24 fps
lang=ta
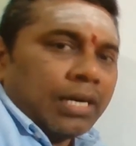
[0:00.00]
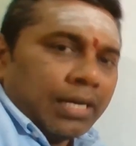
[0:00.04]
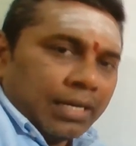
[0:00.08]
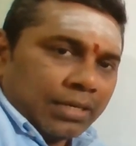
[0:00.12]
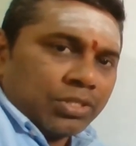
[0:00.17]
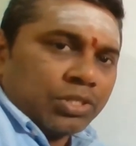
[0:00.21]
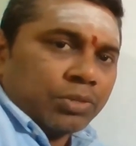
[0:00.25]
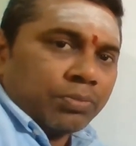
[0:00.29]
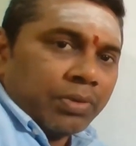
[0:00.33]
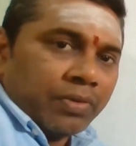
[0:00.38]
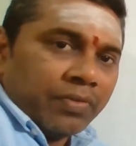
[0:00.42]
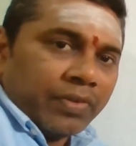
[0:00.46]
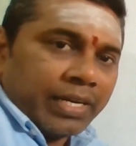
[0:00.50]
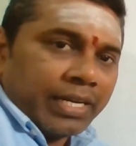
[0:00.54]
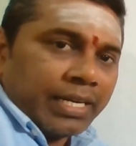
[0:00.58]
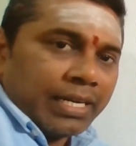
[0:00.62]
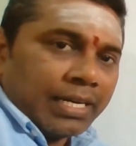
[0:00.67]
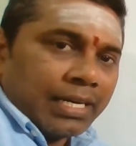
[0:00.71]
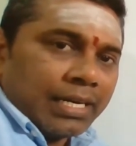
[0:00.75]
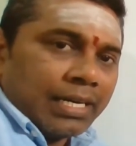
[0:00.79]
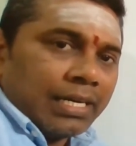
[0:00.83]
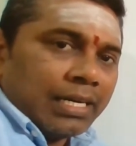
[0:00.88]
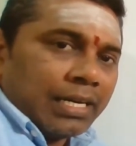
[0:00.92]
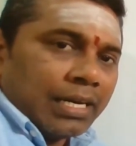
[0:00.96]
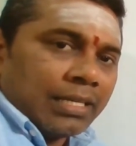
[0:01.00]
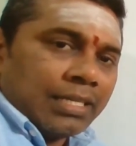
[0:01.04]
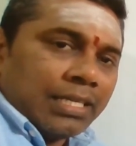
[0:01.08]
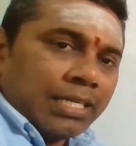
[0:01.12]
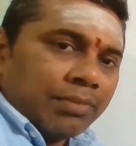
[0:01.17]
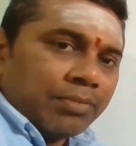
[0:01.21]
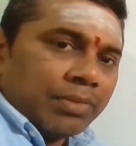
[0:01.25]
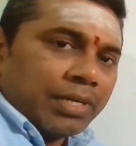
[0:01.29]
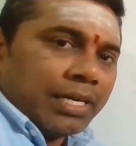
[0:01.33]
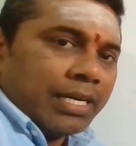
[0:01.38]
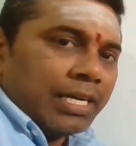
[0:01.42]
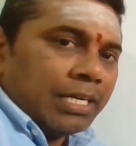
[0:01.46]
அசுப விரயங்கள்
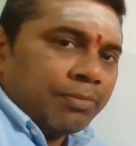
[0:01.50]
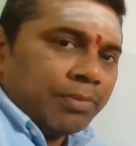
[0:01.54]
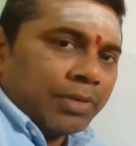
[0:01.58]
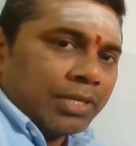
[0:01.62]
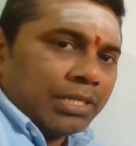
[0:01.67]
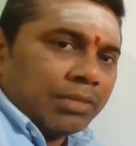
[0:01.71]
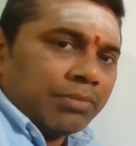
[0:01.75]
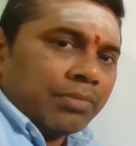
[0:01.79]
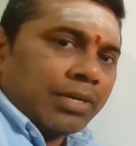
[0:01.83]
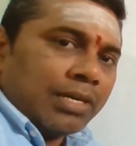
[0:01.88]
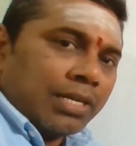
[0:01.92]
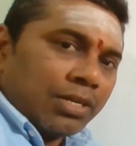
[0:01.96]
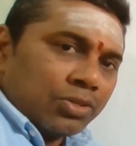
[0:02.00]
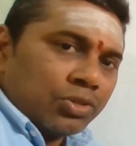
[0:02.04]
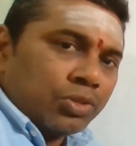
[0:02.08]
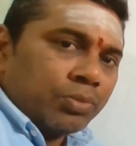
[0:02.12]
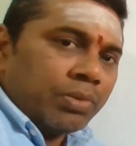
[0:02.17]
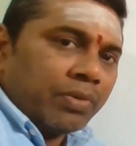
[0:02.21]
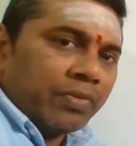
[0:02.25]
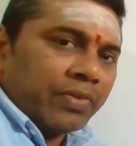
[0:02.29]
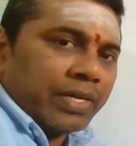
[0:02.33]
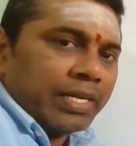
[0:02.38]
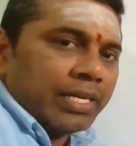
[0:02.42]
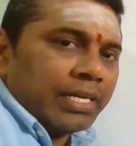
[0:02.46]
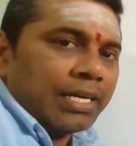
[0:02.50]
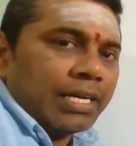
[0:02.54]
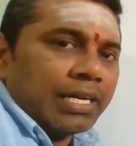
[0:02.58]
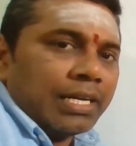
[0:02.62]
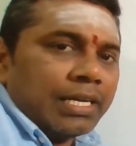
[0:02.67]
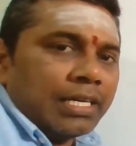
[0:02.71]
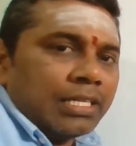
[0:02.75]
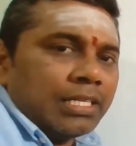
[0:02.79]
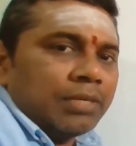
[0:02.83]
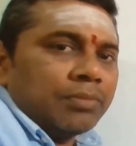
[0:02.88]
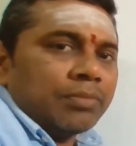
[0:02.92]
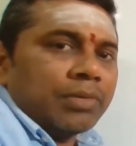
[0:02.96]
அதிகமாக ஏற்படுத்த மாட்டார் சுப விரயங்களை
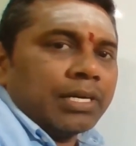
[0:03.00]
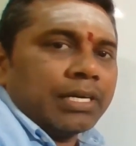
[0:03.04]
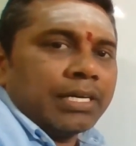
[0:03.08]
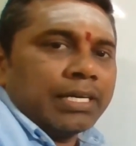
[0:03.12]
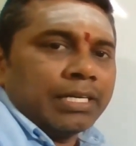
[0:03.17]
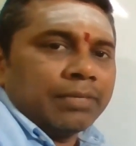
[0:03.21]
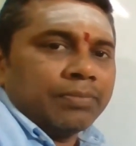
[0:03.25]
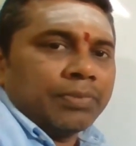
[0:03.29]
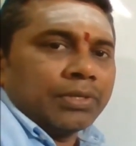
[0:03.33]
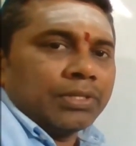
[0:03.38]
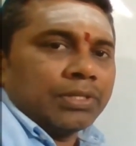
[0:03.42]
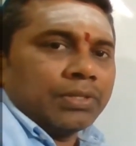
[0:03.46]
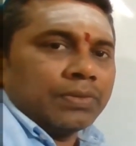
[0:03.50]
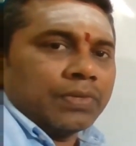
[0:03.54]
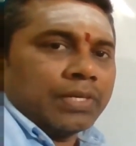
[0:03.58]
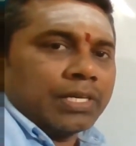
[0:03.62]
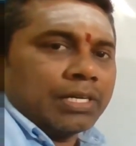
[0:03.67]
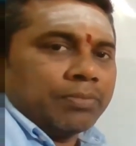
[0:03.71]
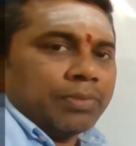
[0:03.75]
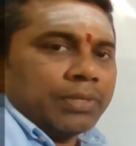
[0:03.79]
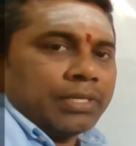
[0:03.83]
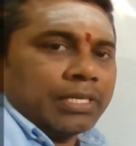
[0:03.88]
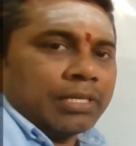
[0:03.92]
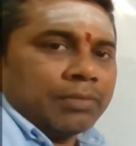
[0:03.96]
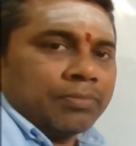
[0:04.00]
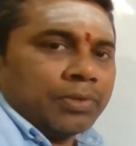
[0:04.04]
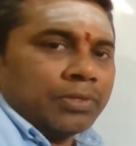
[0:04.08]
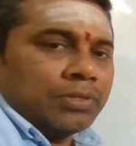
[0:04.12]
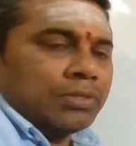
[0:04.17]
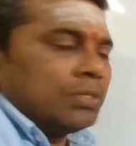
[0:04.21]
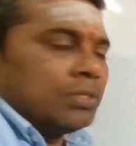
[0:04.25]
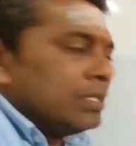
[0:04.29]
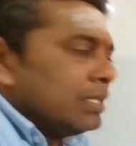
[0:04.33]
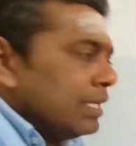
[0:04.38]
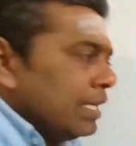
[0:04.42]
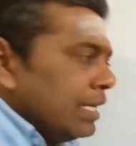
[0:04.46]
அதிகமாக ஏற்படுத்துவார் அப்படிங்கிற
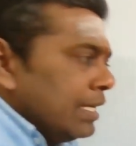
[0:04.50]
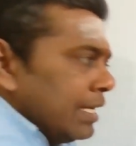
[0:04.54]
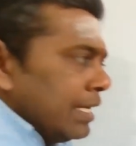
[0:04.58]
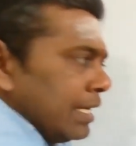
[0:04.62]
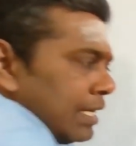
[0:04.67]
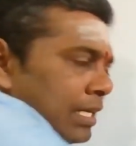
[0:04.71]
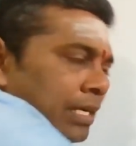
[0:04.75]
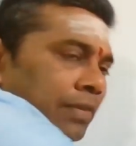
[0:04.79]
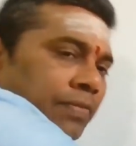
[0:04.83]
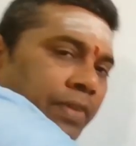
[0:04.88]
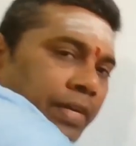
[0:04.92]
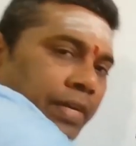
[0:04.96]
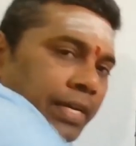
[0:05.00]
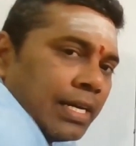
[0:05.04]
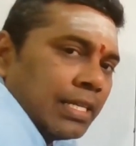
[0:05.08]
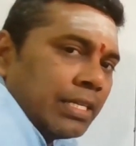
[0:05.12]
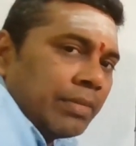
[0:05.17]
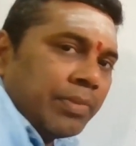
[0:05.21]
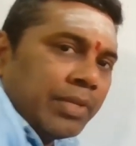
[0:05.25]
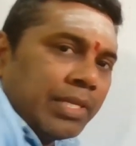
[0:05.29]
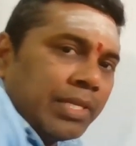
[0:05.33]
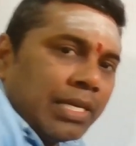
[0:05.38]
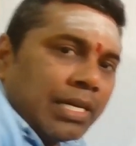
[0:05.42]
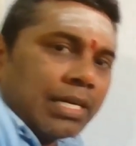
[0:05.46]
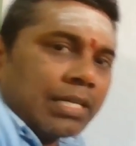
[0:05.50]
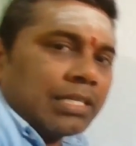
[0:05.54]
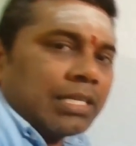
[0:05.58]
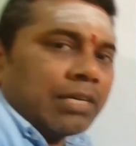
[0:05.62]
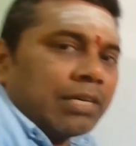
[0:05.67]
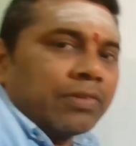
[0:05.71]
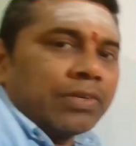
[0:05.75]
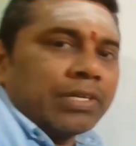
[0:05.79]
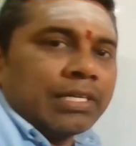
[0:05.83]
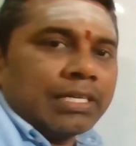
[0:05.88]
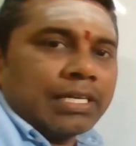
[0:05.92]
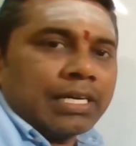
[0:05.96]
புரிஞ்சுக்கோங்க ஏனென்றால் விரையாதிபதியாகத்தான்
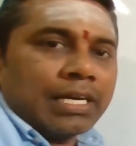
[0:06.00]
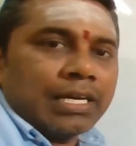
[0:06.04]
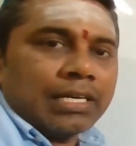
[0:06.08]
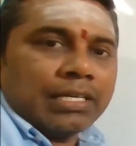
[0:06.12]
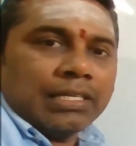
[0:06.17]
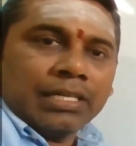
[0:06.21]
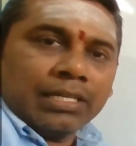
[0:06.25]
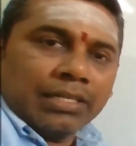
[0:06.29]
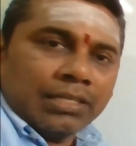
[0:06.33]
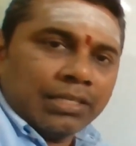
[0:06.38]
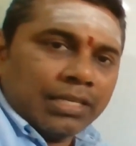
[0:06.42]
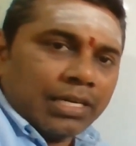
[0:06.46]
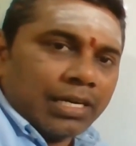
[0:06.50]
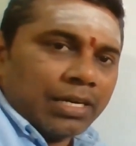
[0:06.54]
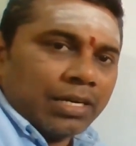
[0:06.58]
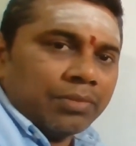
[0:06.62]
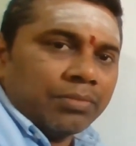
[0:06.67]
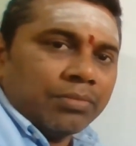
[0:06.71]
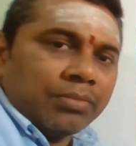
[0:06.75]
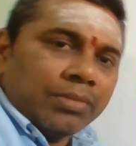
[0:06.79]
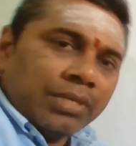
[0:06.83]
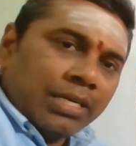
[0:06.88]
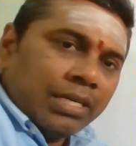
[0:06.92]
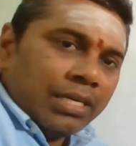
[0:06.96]
அவர் இருக்கார் இருந்தாலும்